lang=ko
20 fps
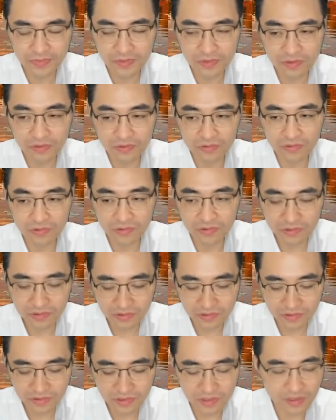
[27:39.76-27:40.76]

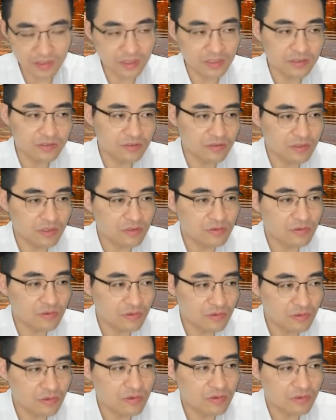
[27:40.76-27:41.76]
정도를 이제 달성할
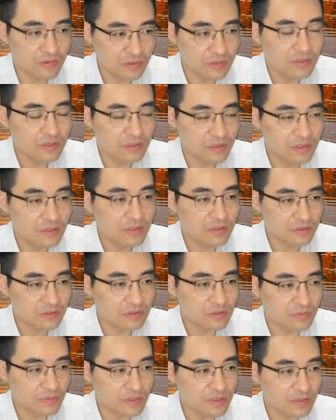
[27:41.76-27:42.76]
걸로
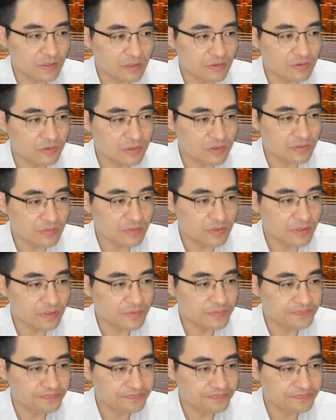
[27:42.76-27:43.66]
전망을 하고 있습니다.